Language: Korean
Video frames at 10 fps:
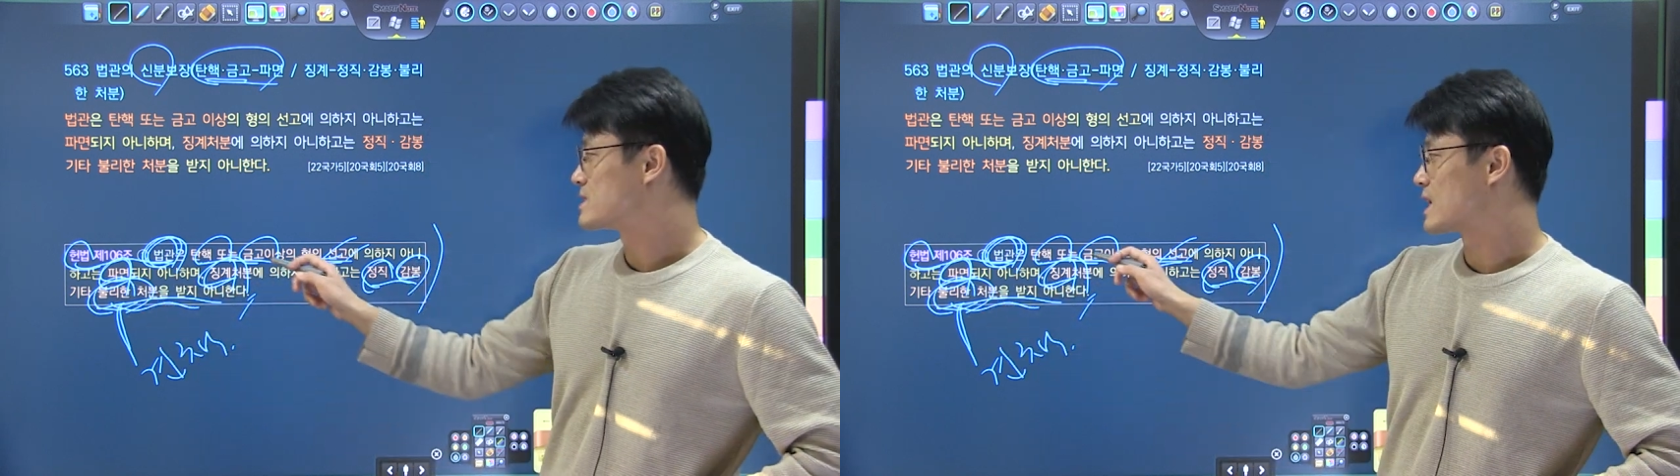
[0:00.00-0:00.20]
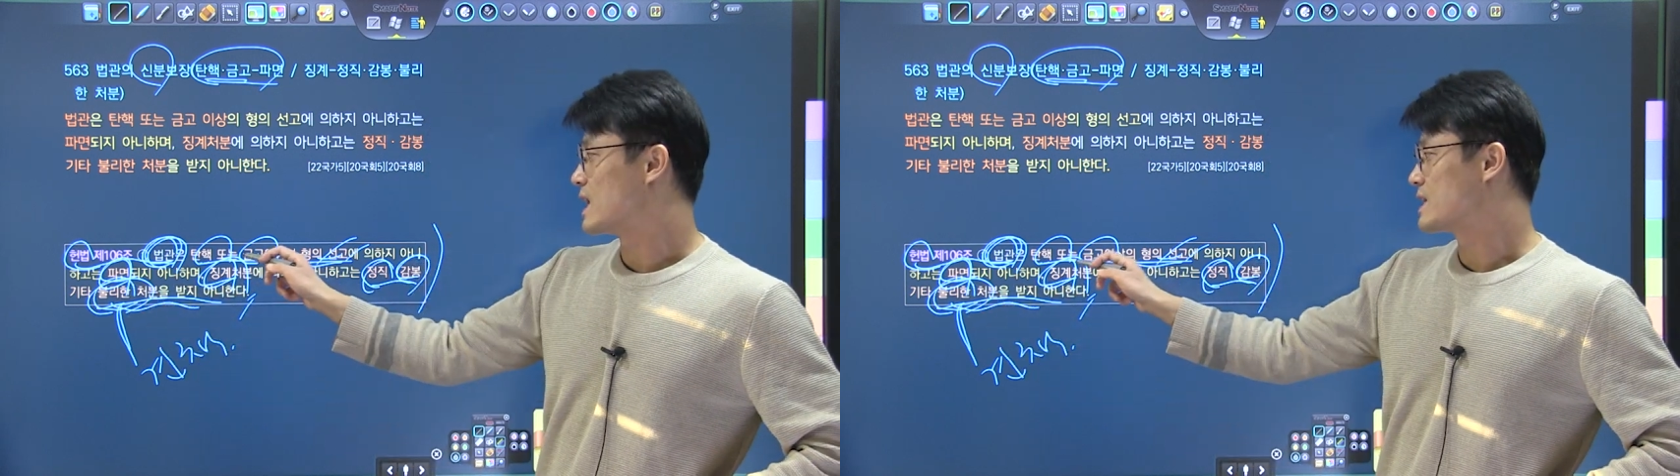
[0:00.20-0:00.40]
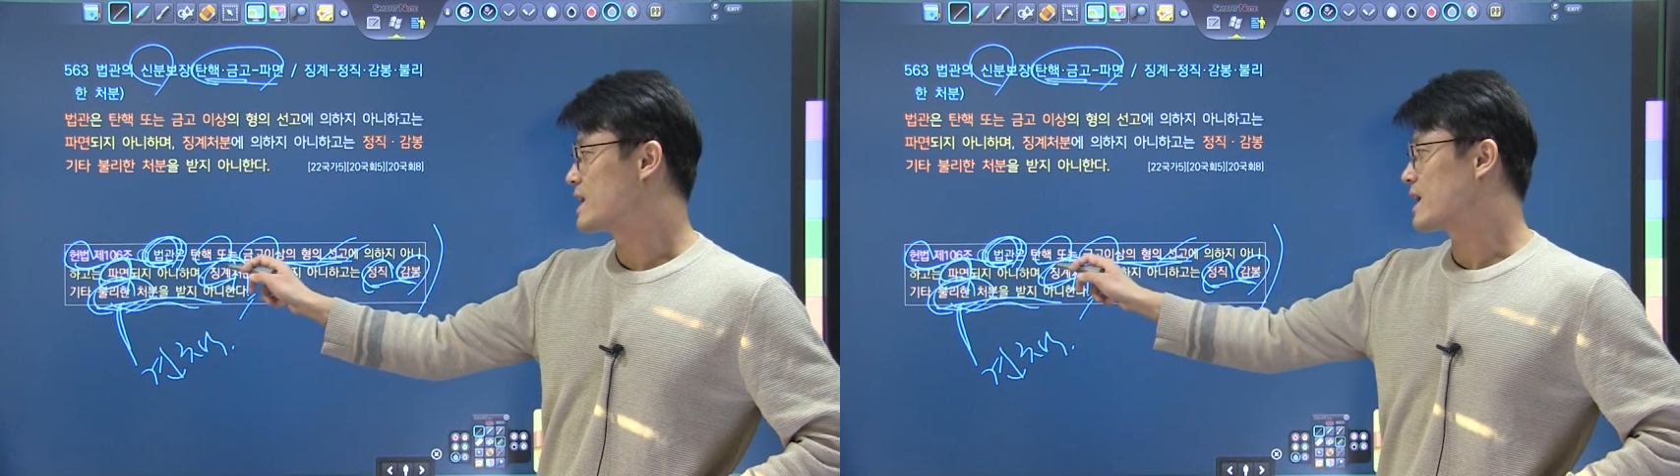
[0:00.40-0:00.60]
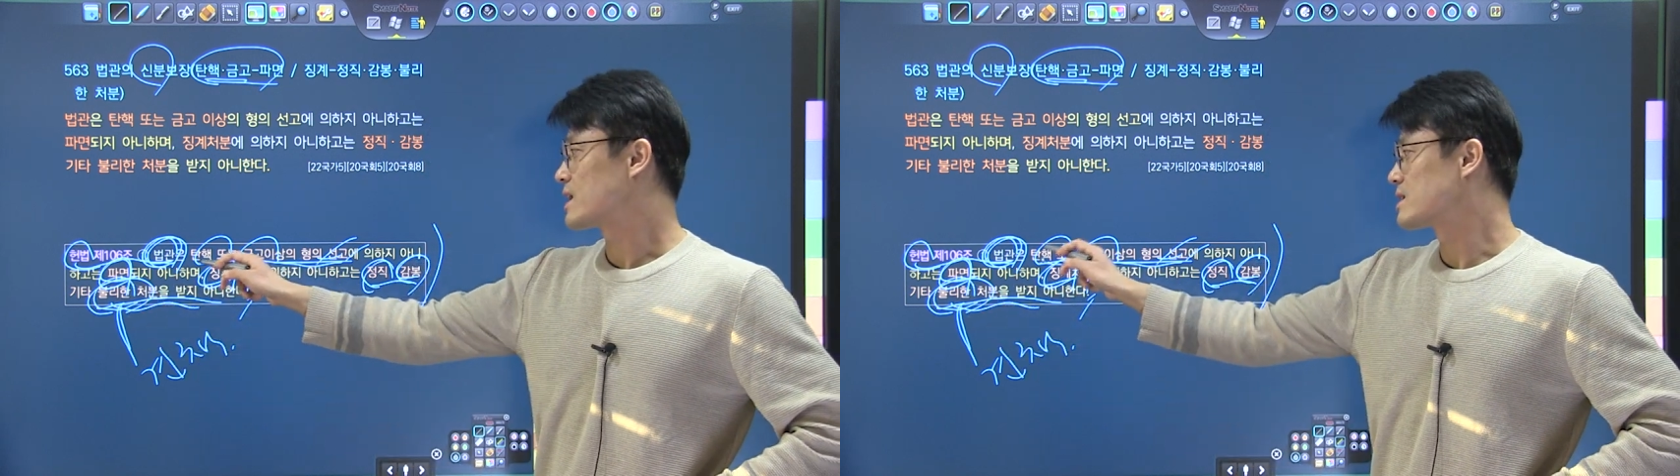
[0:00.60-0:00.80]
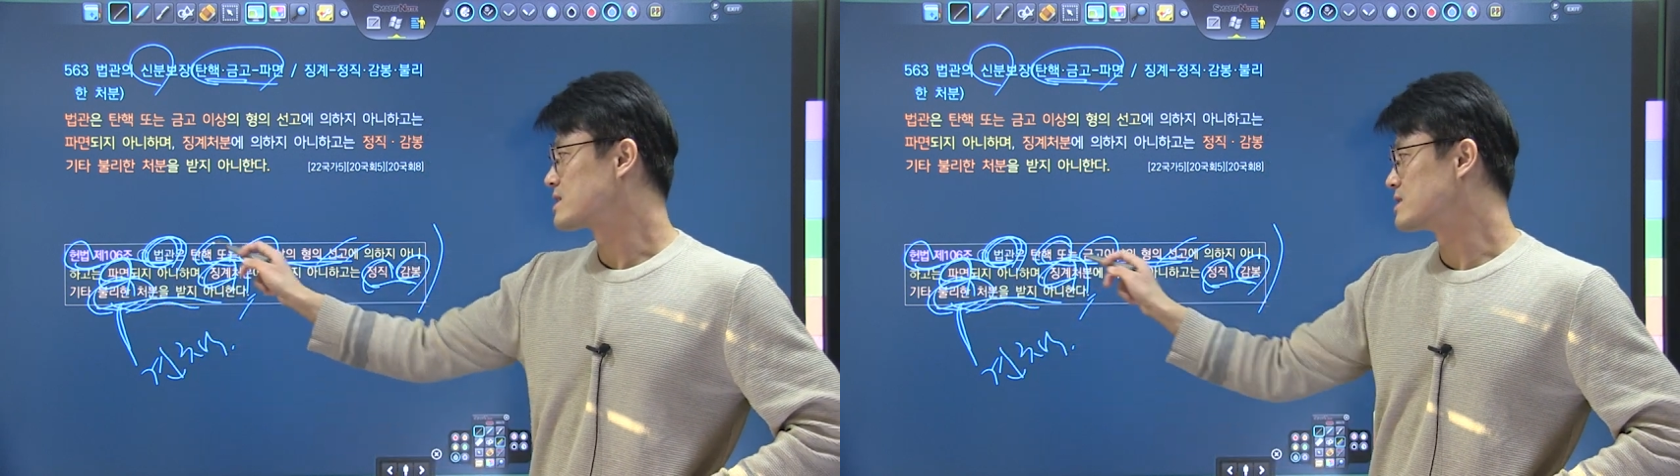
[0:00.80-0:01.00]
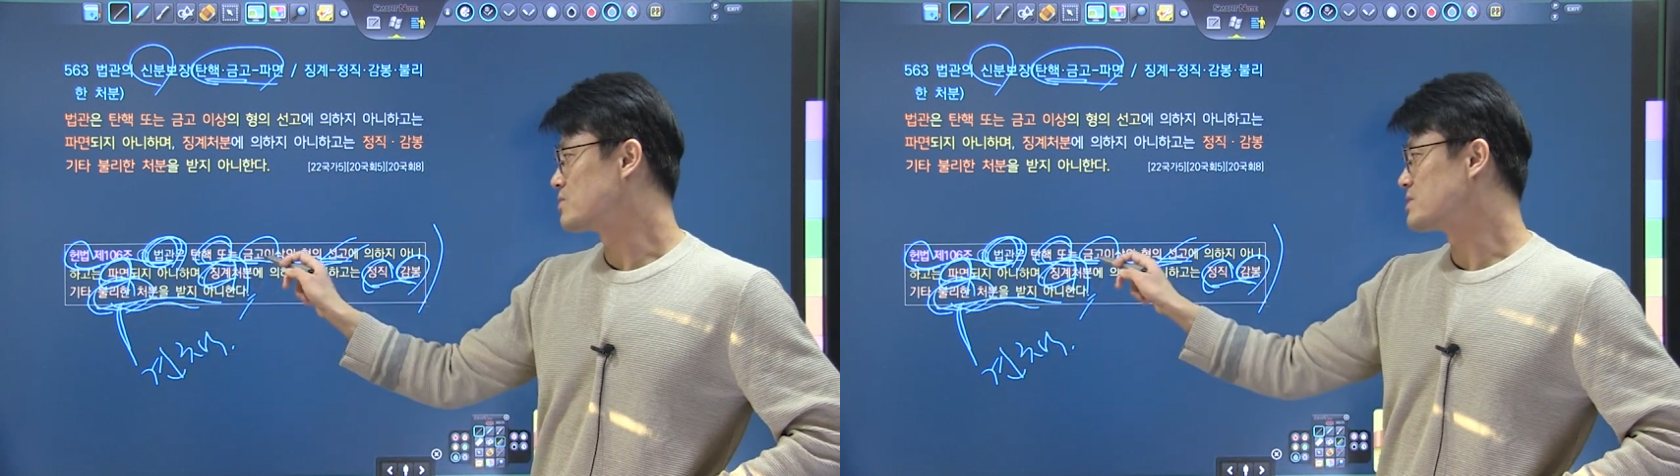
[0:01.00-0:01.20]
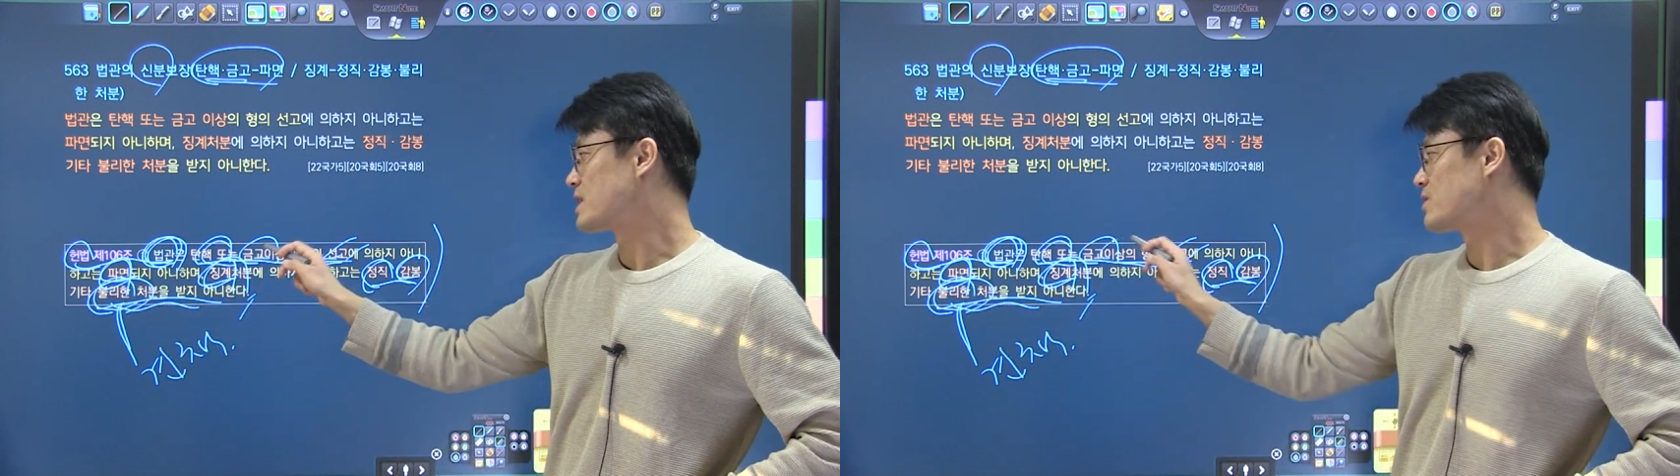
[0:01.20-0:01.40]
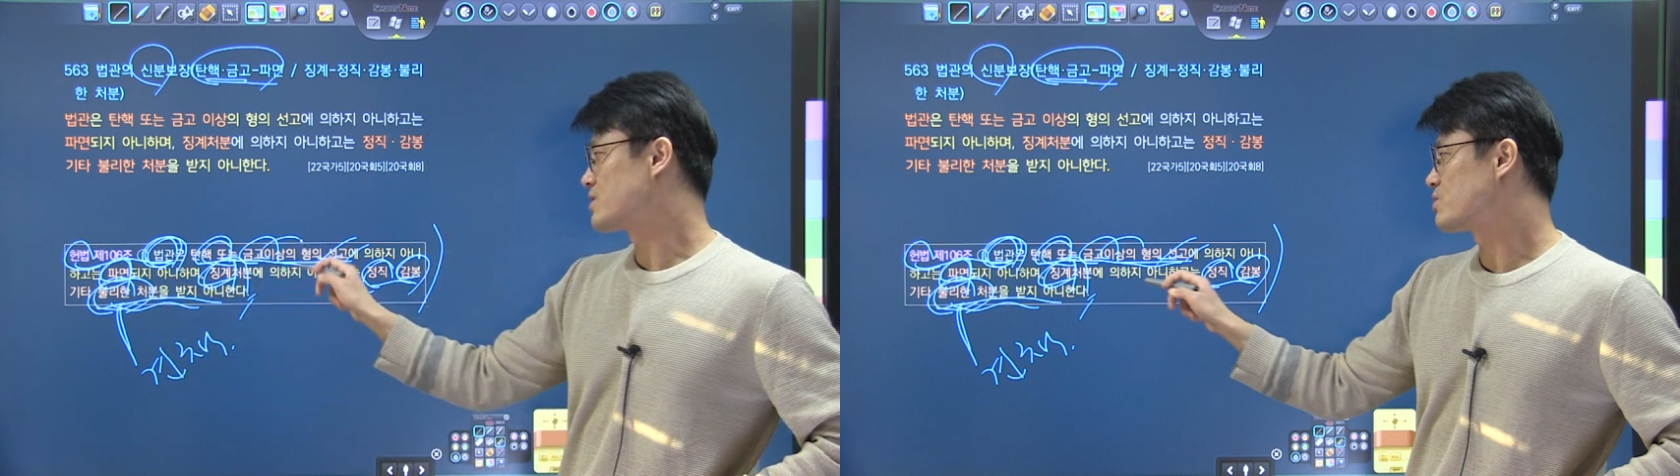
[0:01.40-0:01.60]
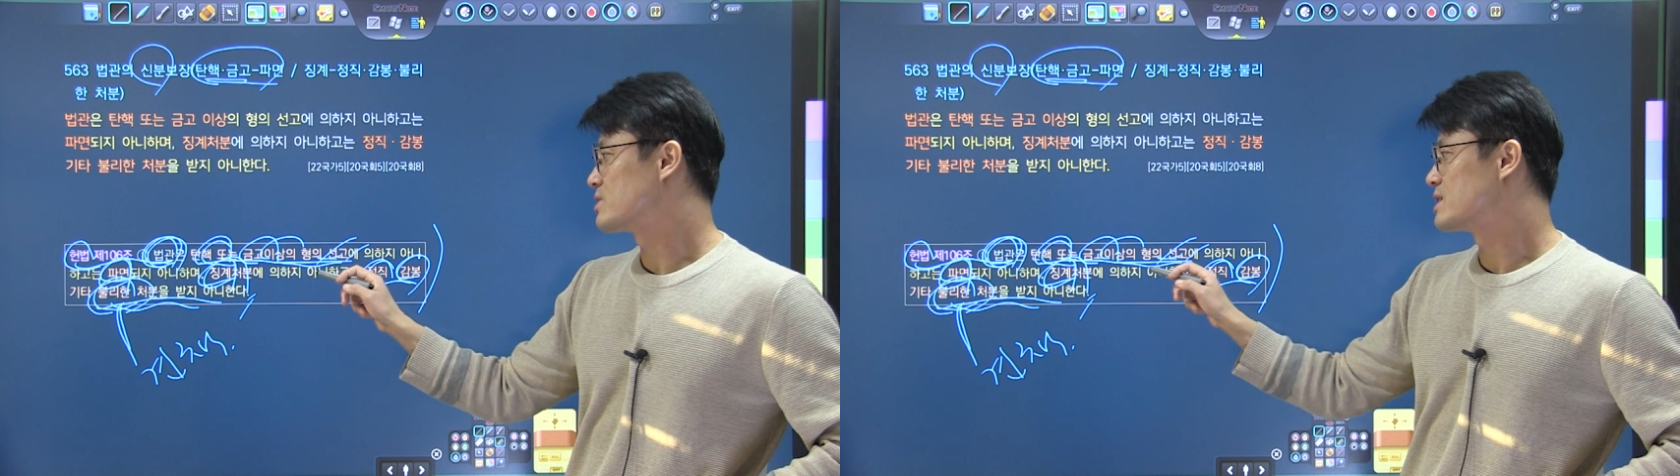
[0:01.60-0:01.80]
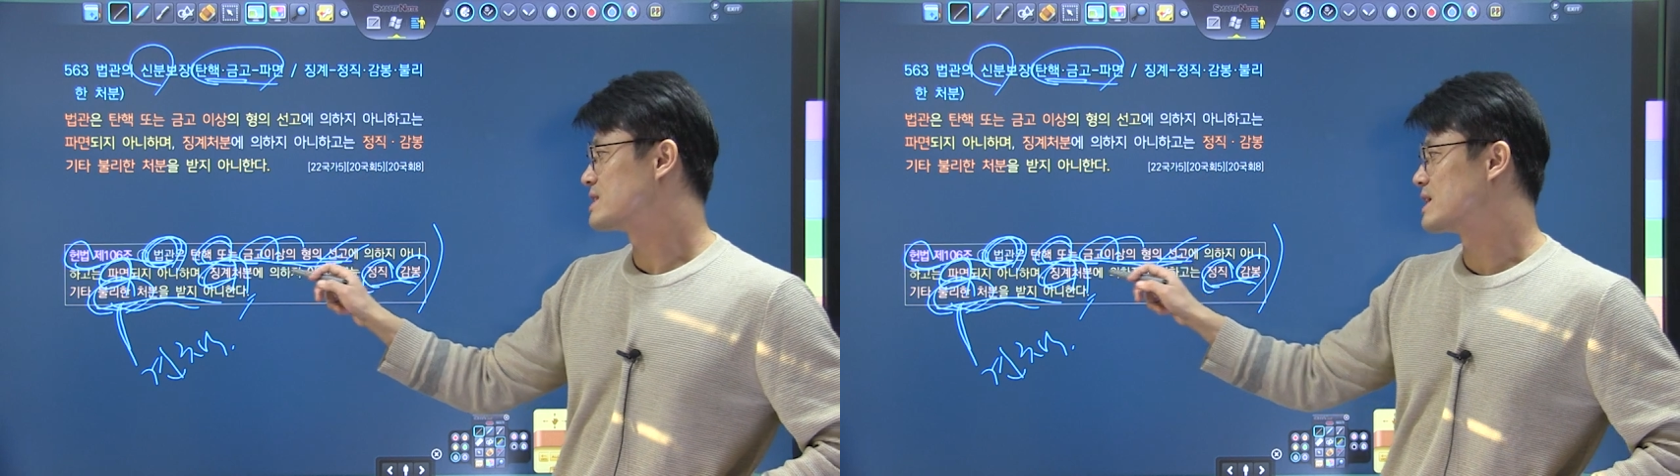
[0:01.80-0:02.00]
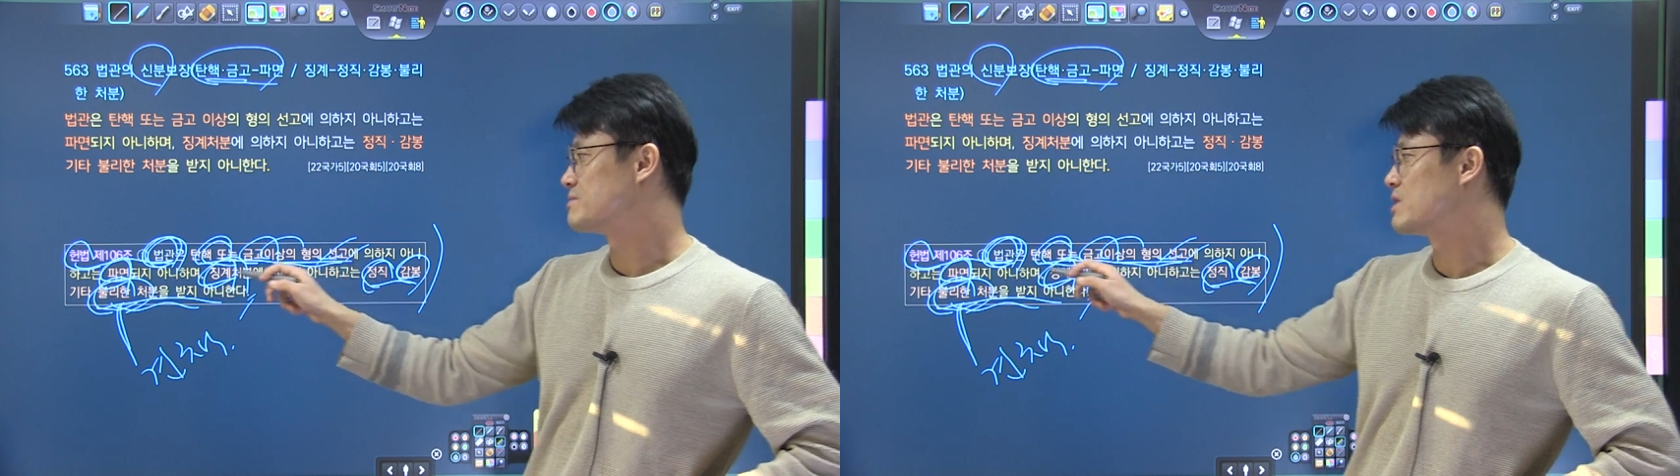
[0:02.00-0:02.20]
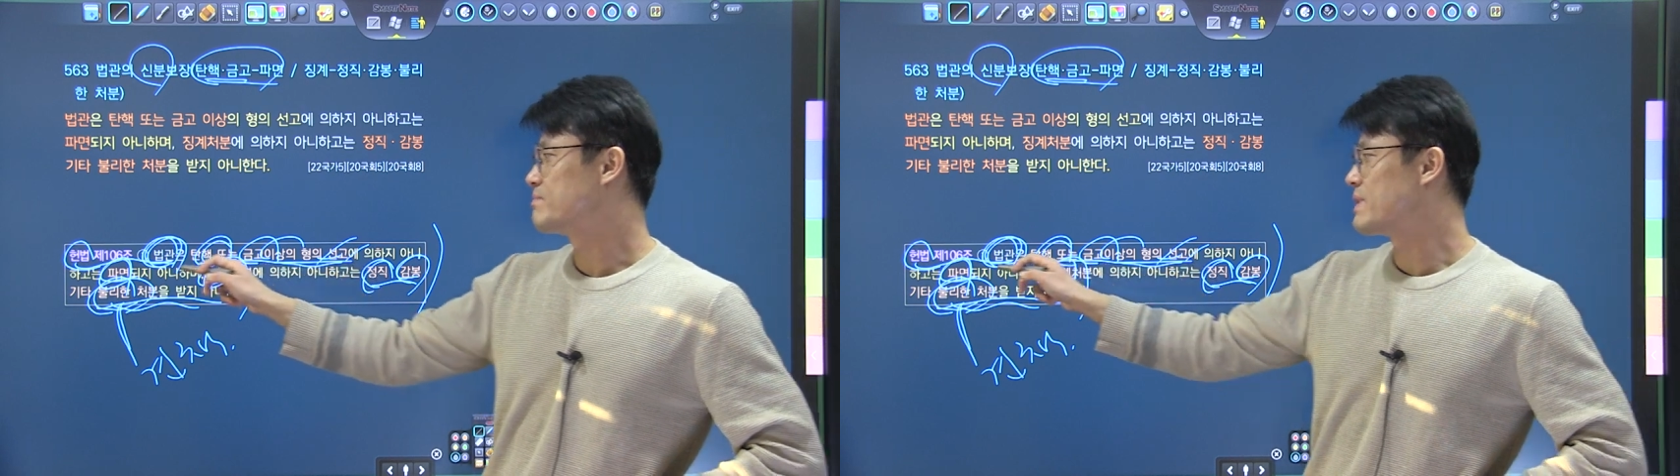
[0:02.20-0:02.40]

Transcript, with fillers: 탄핵 근거 이상의 형 선거 가지 아니면